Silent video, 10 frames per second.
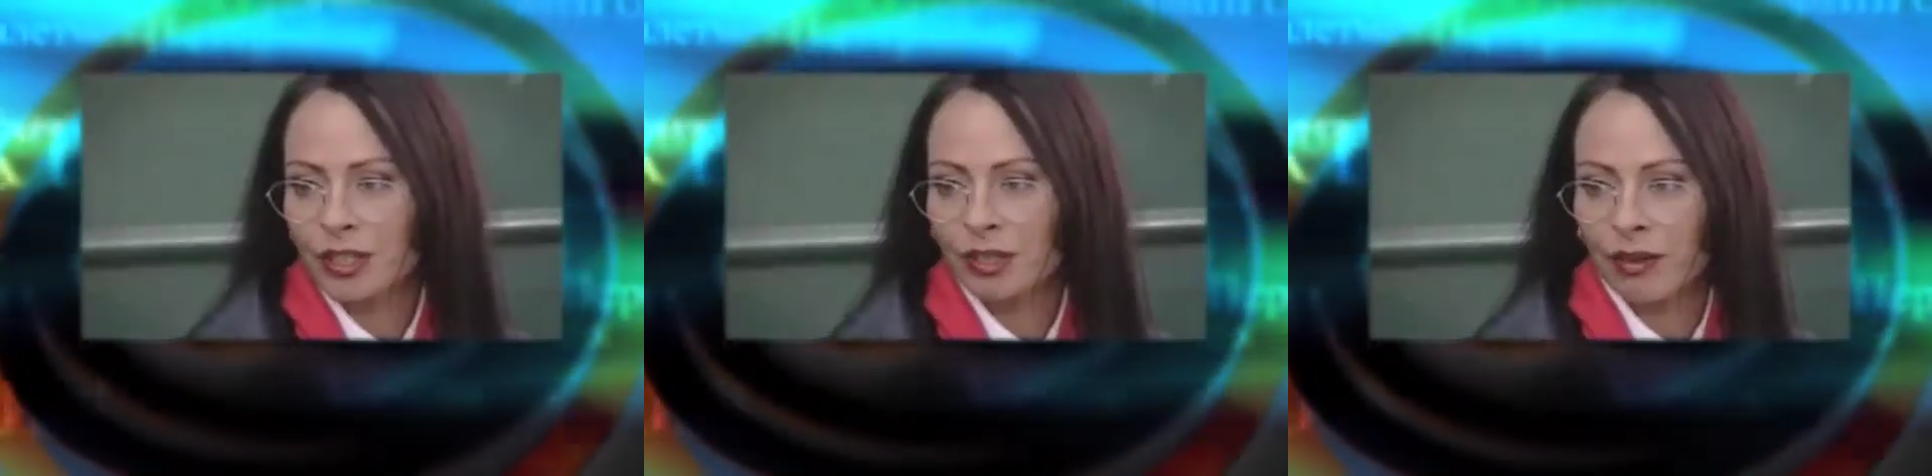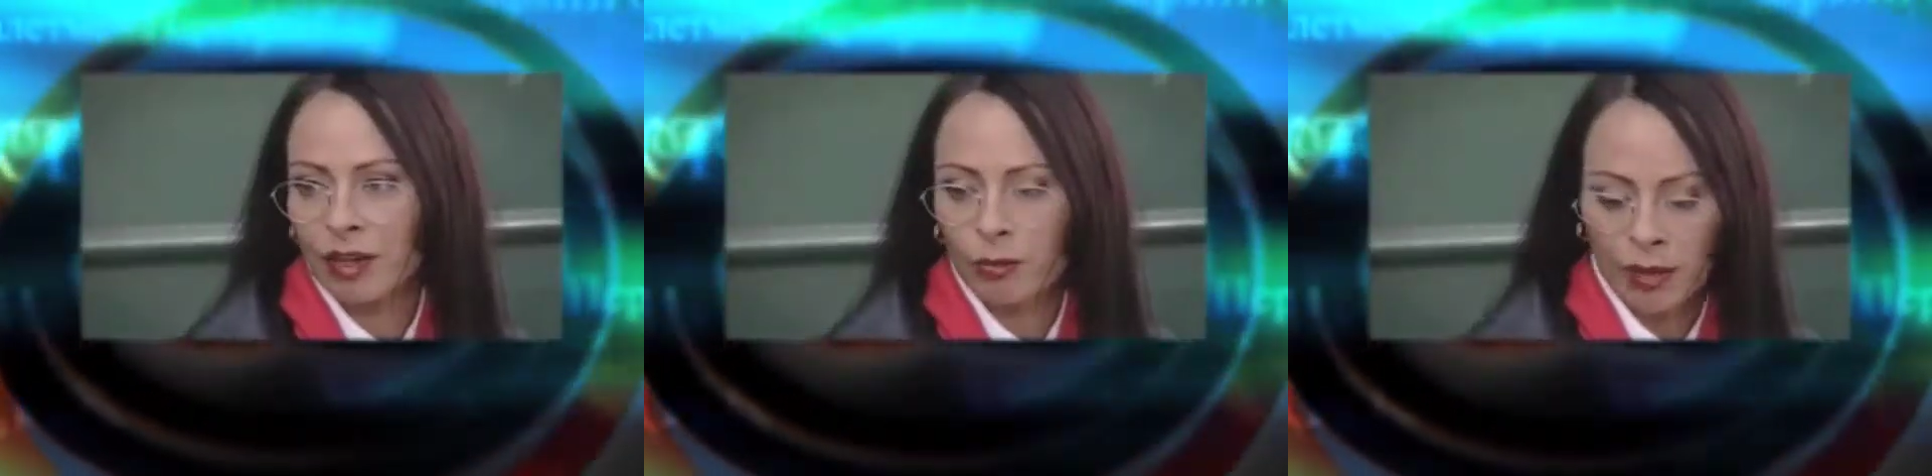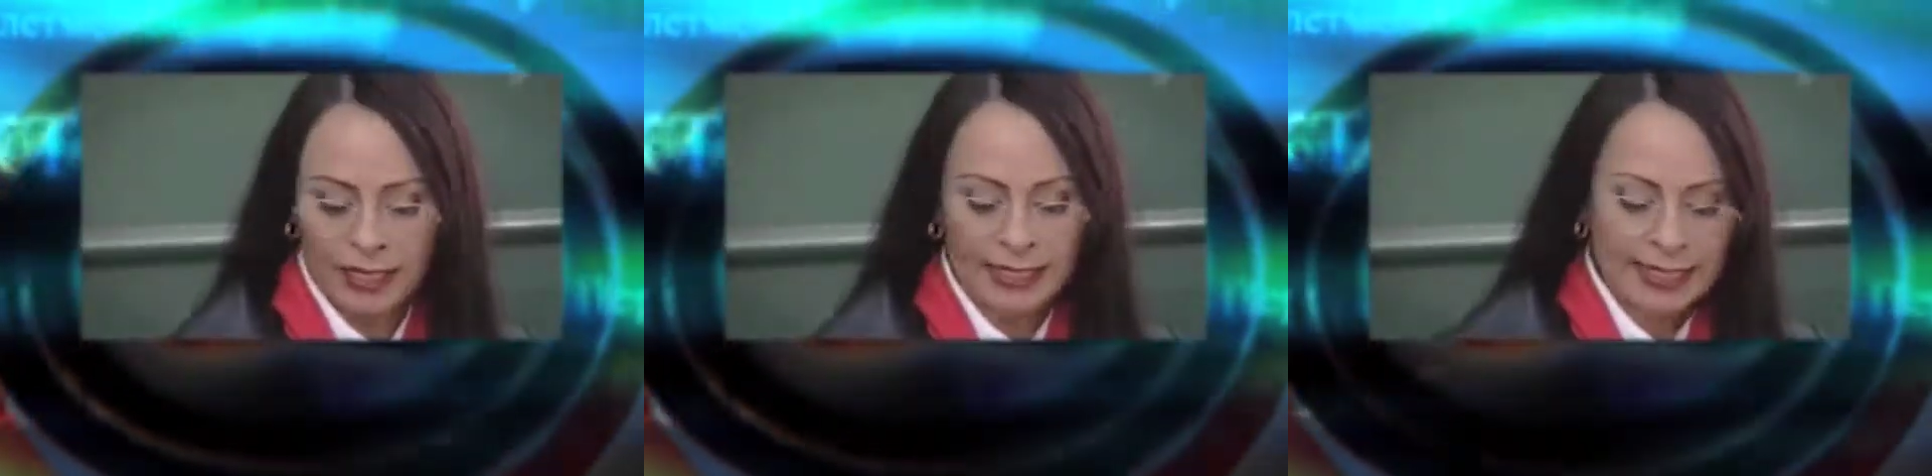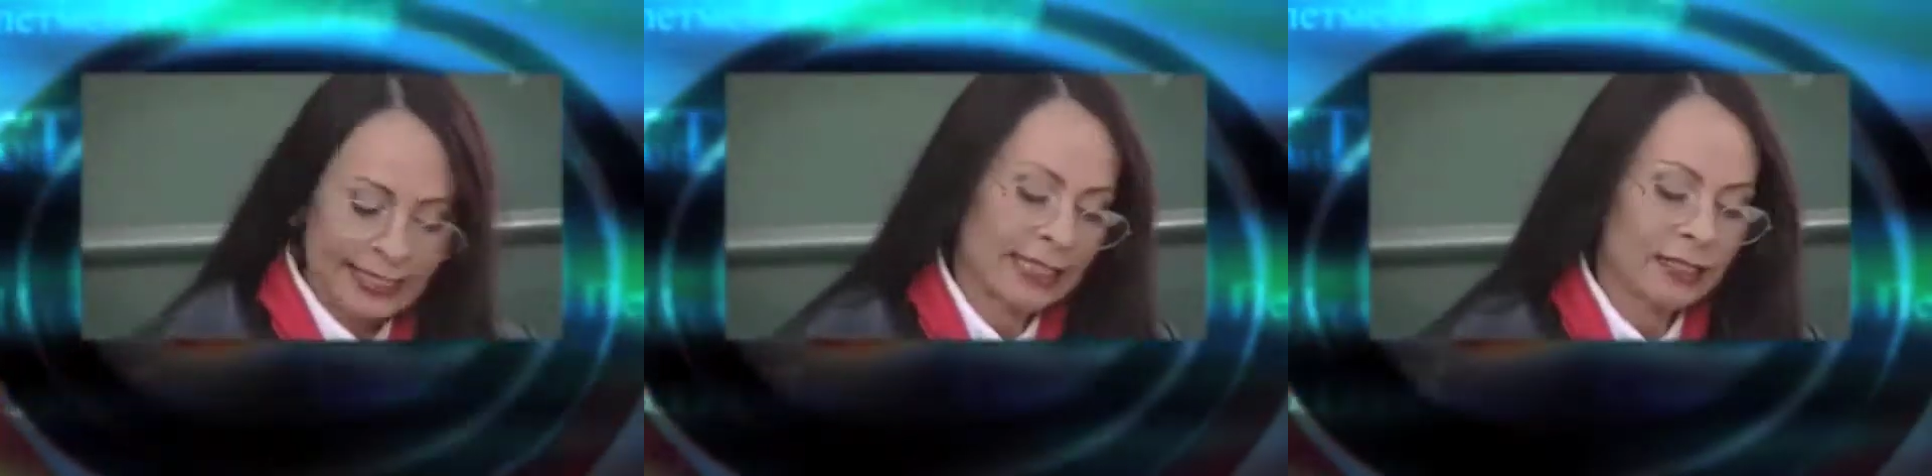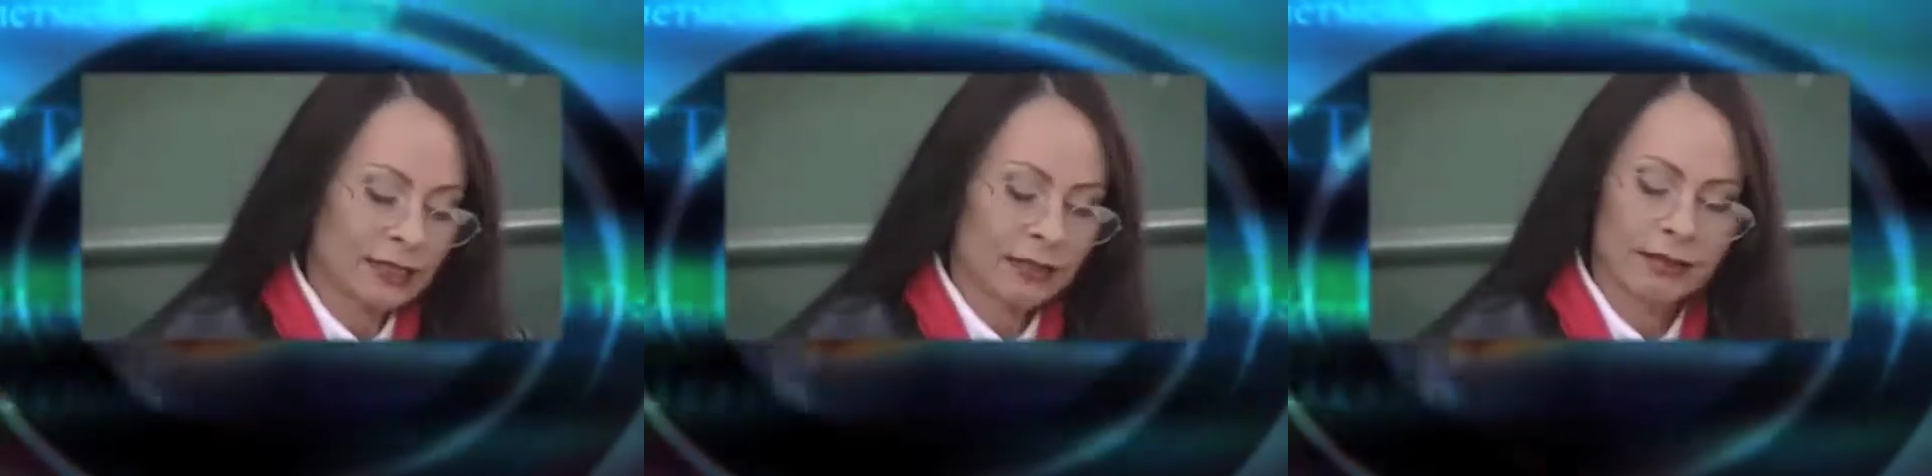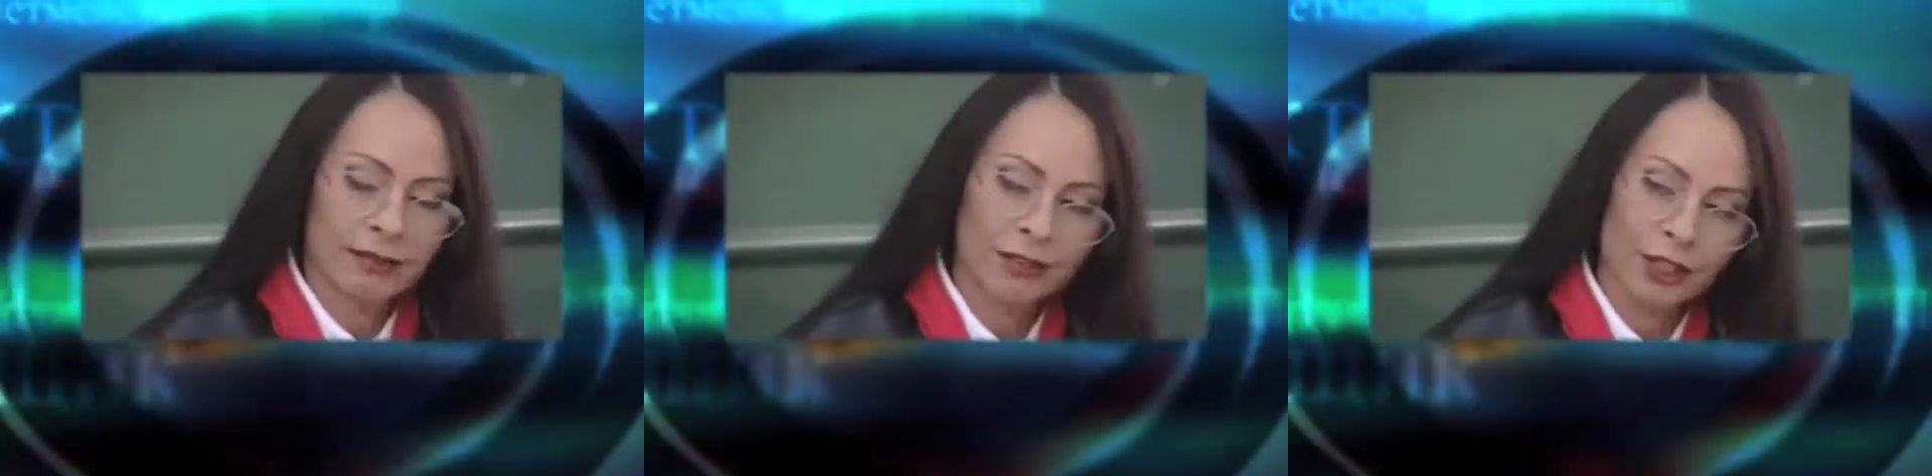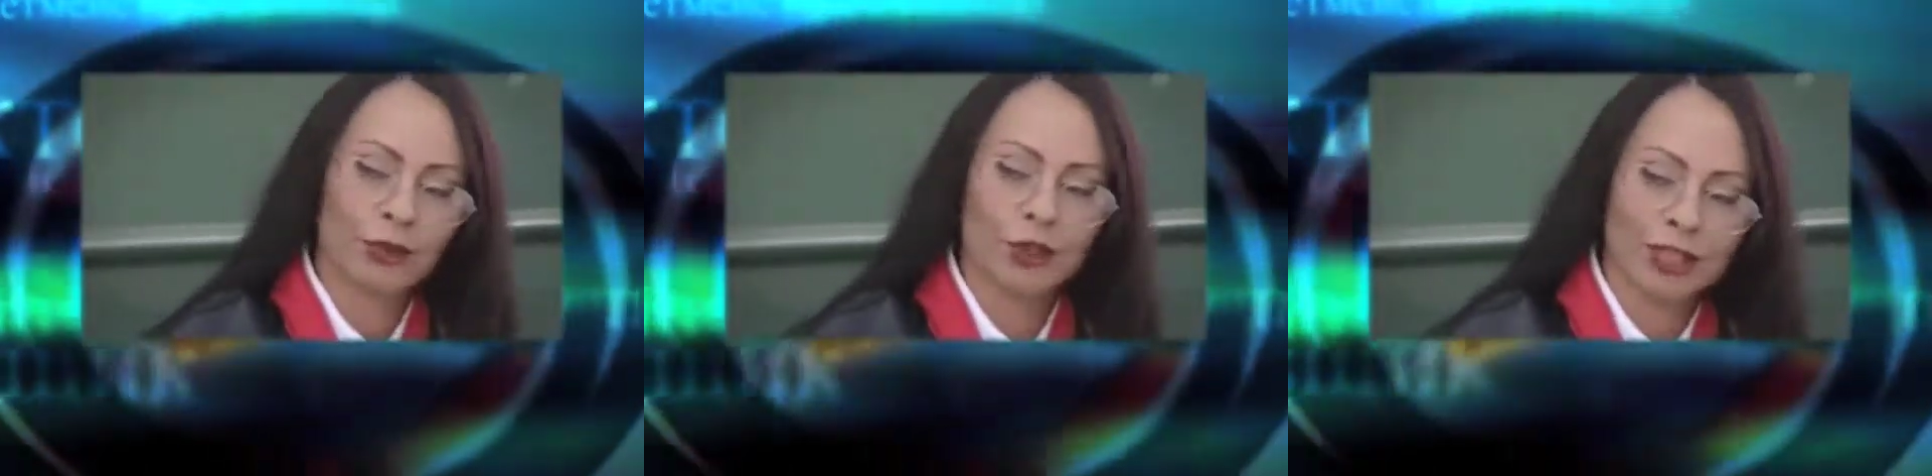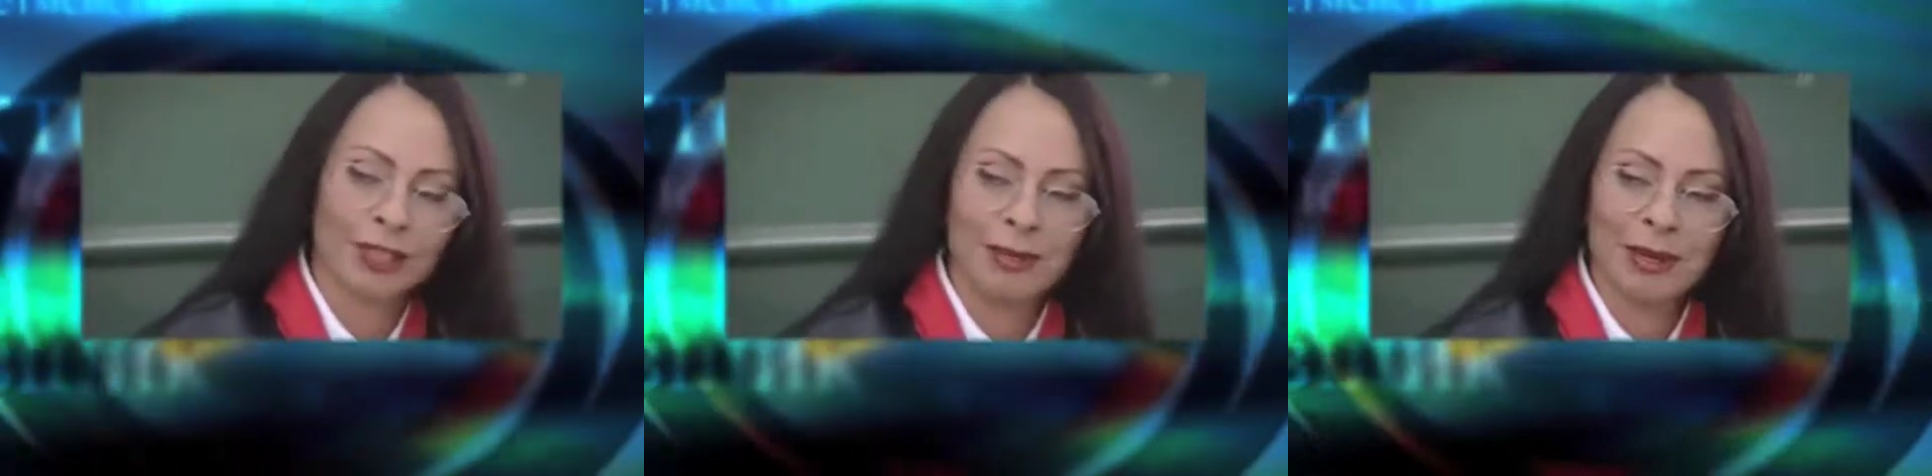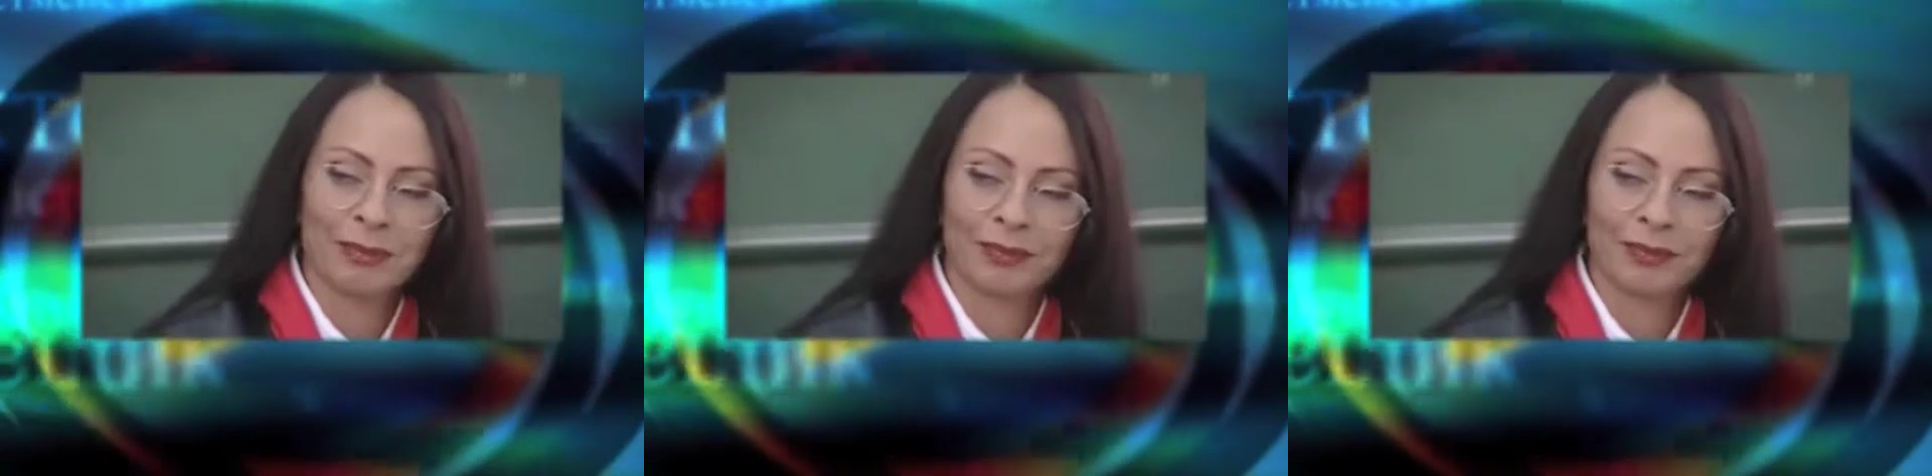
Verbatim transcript: честно говоря, я бы задушила бы.